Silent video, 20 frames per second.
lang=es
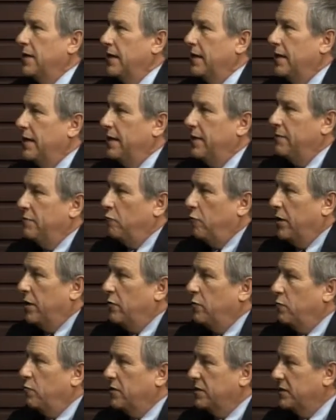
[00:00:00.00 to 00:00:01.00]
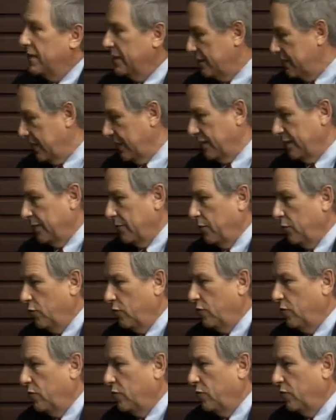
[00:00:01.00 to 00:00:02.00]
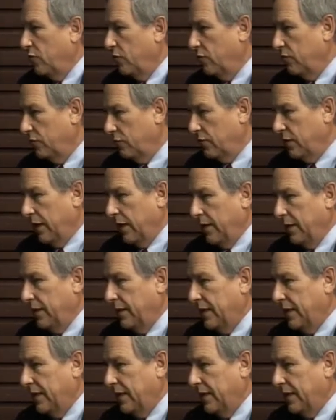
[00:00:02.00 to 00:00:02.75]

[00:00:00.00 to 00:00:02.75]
Y bueno, pues este se vio como eh,